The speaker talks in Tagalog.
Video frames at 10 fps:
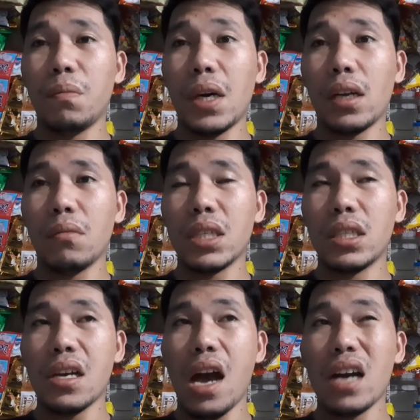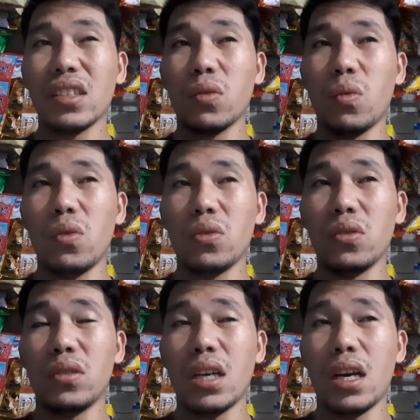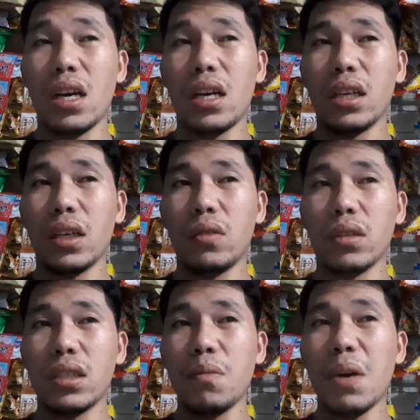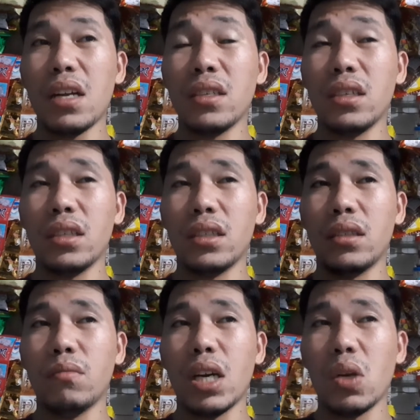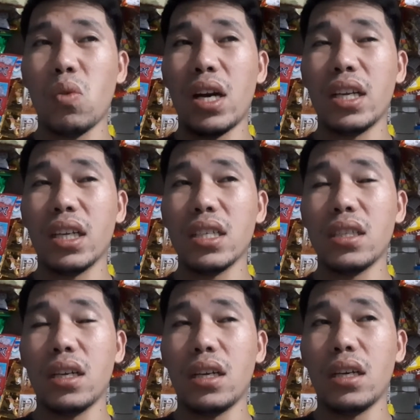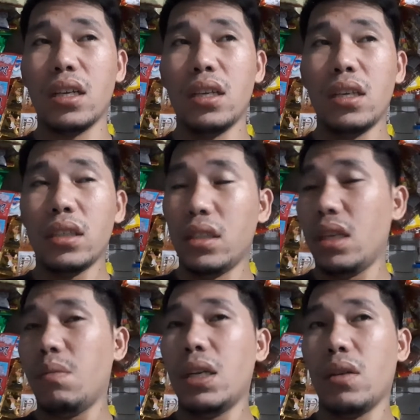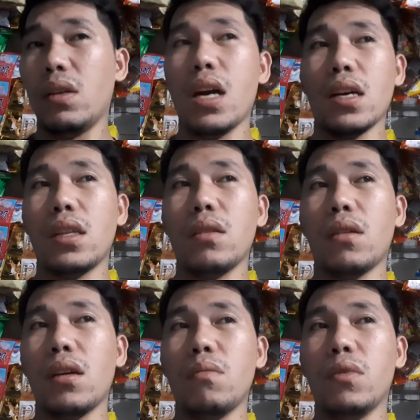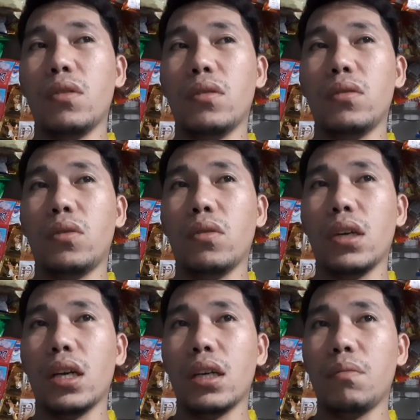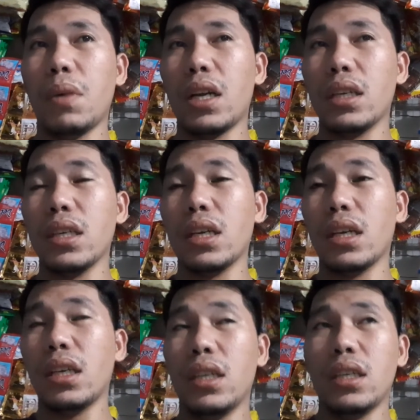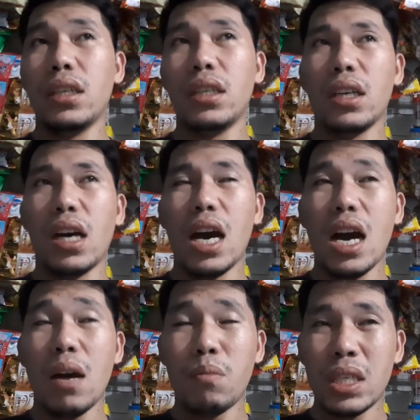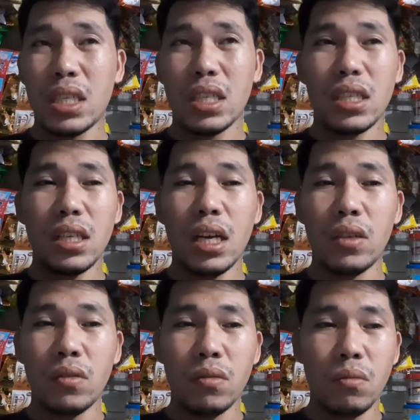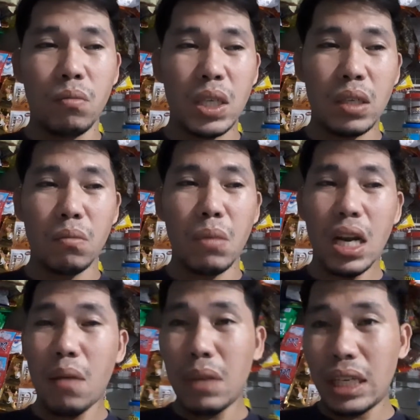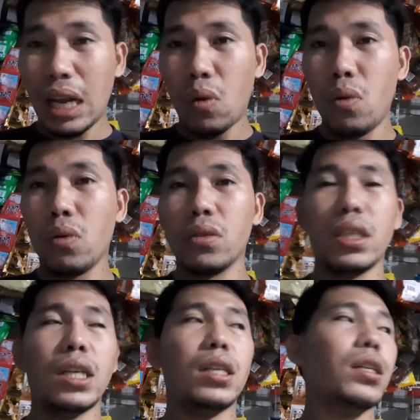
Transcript: parang mas nakakatulong yun na ganun. Kasi para siyang marijuana guys na hindi man ako nakakatikim o droga. Para siyang mas ano, mas maraming nalulung diyan